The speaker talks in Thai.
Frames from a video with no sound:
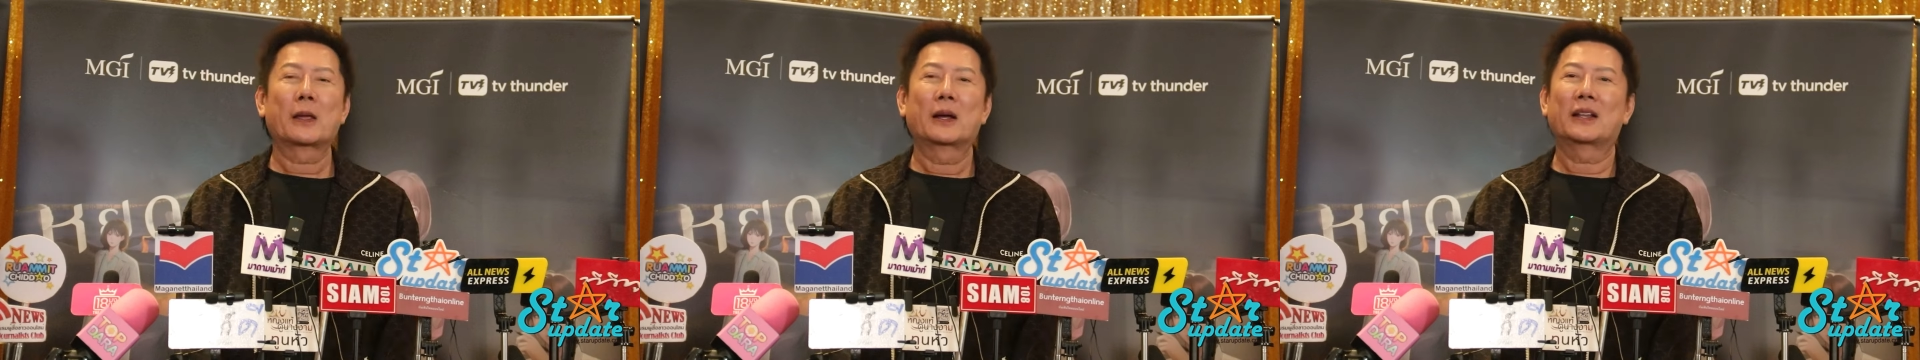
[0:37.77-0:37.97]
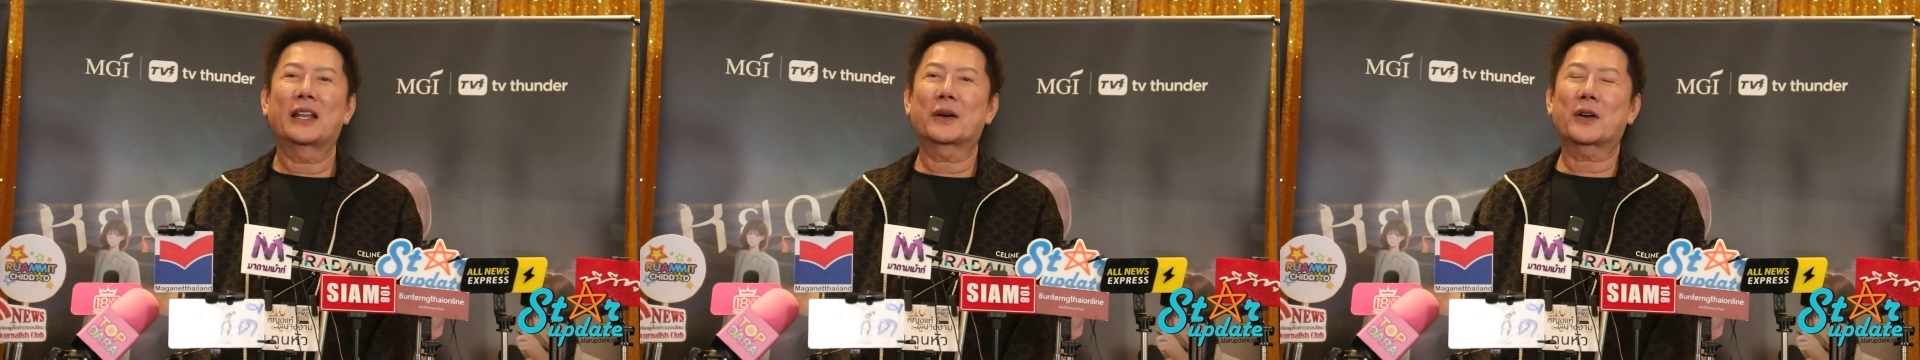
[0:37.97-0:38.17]

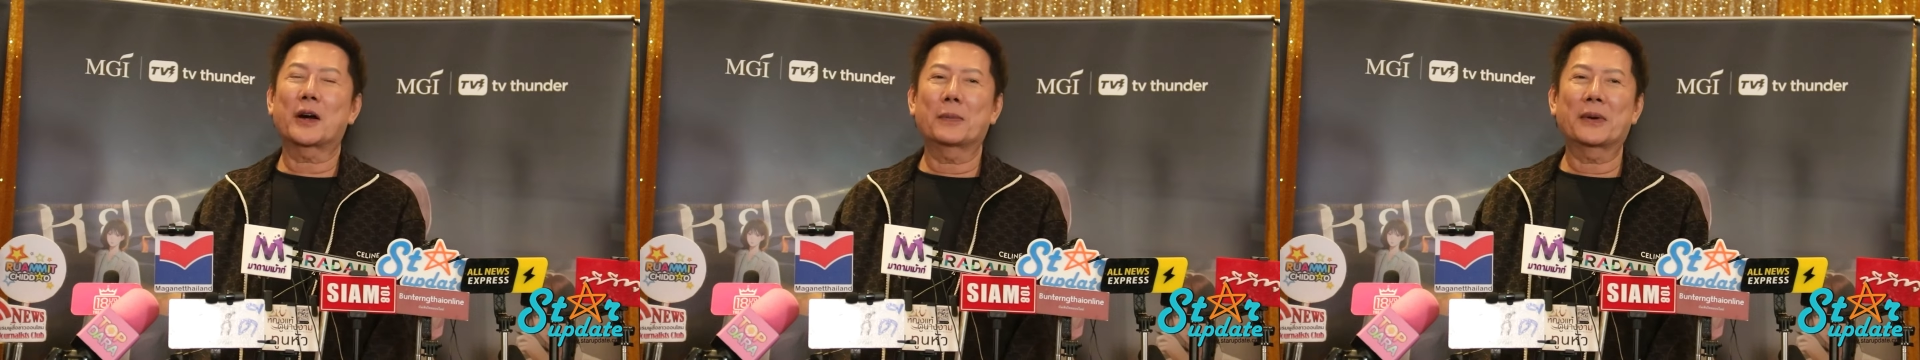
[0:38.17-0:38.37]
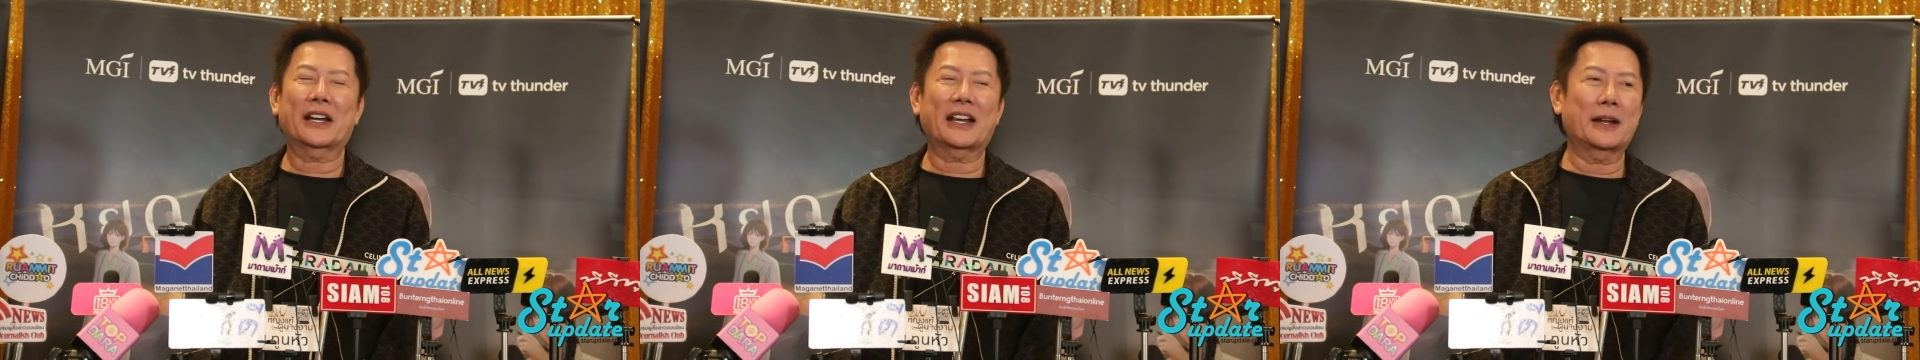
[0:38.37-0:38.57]
แล้วก็
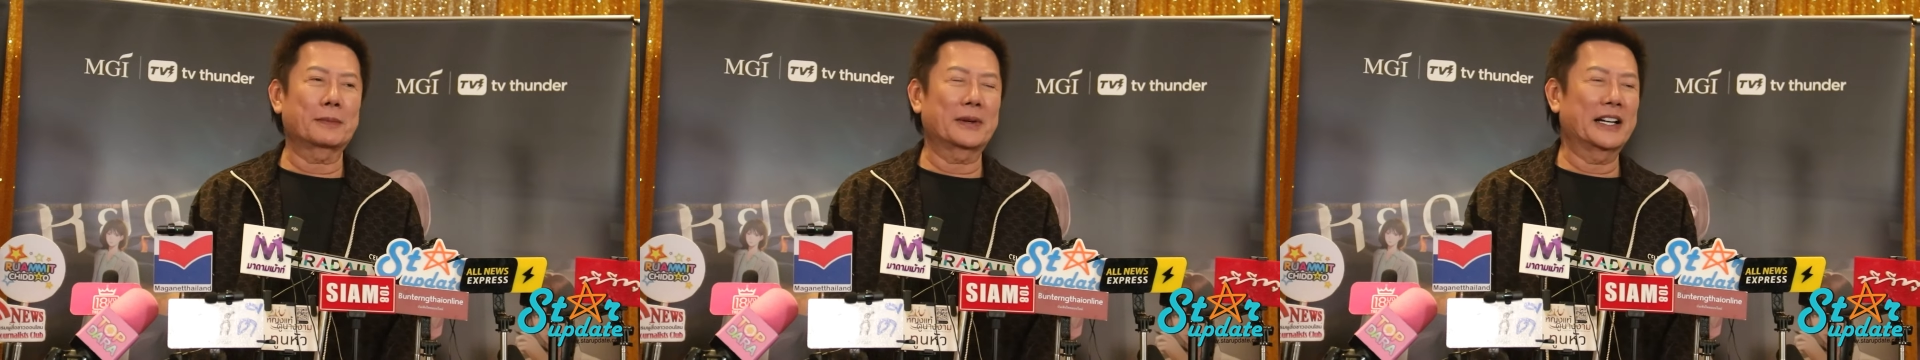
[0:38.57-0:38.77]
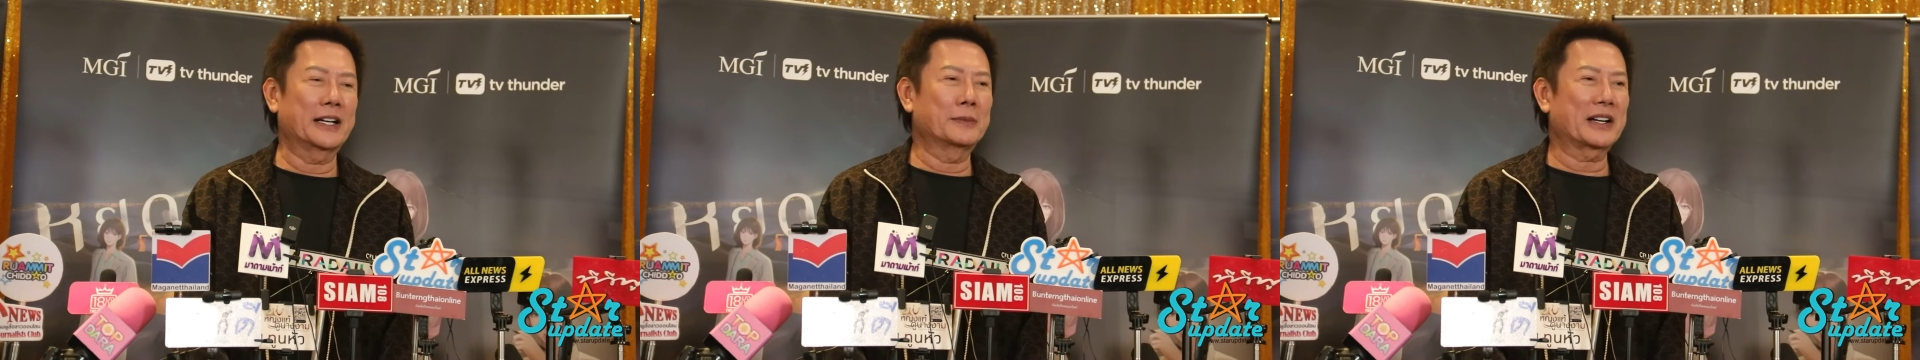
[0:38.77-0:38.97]
เป็นการ
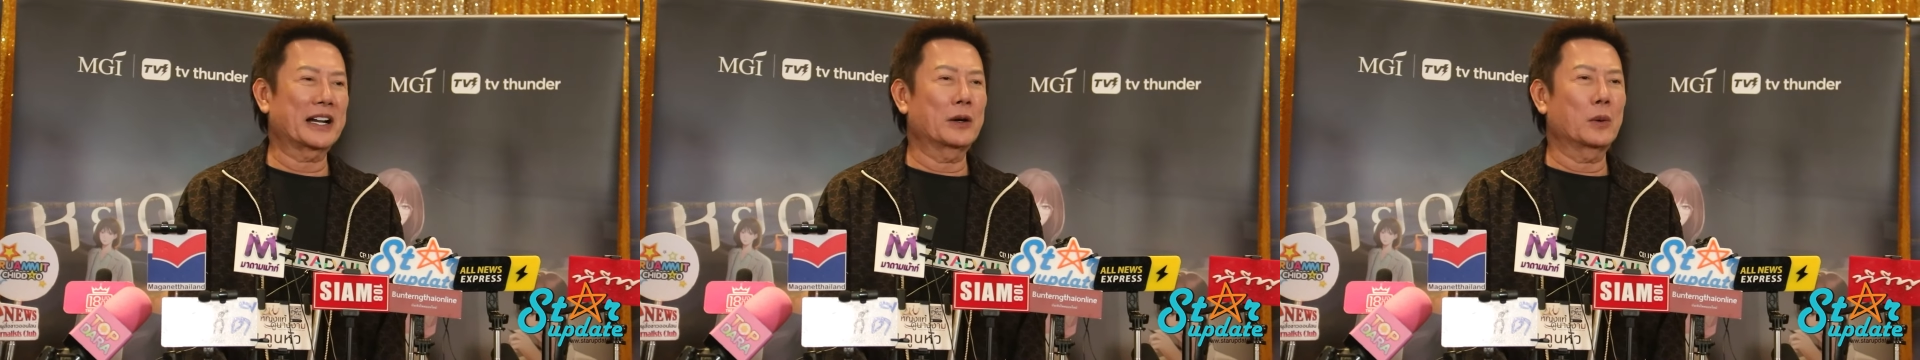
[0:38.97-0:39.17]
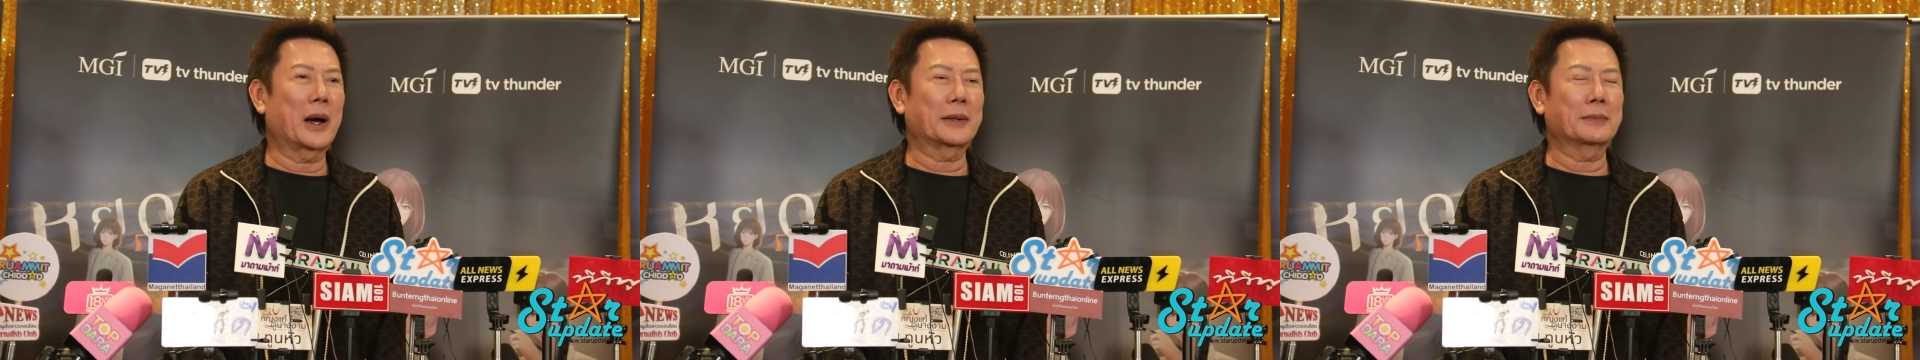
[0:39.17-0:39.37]
ประเดิม
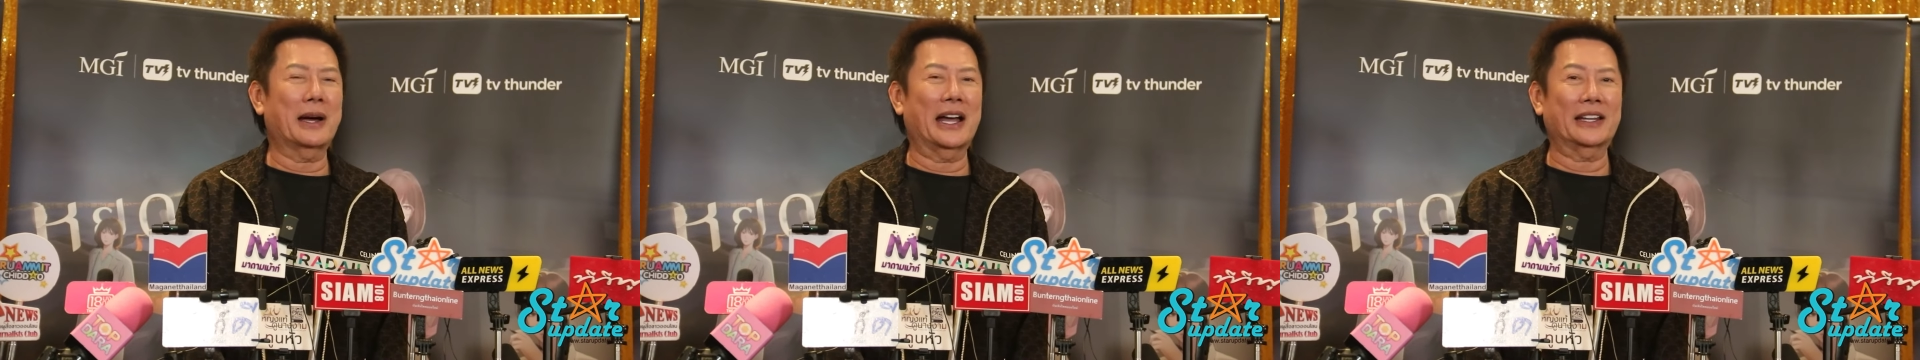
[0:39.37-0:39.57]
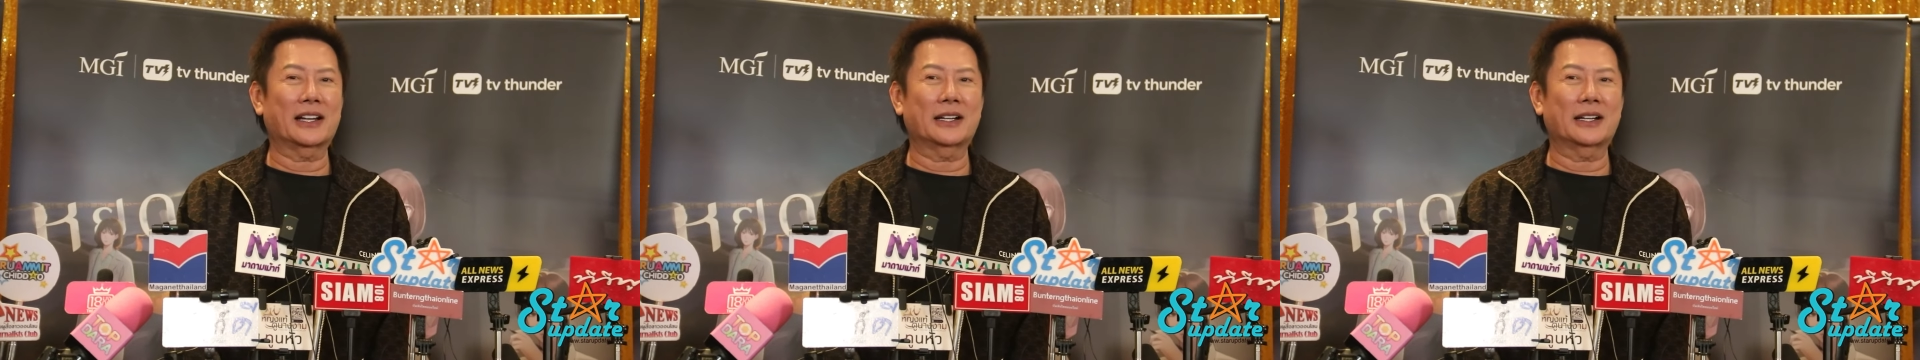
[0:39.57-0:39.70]
รางวัลใหม่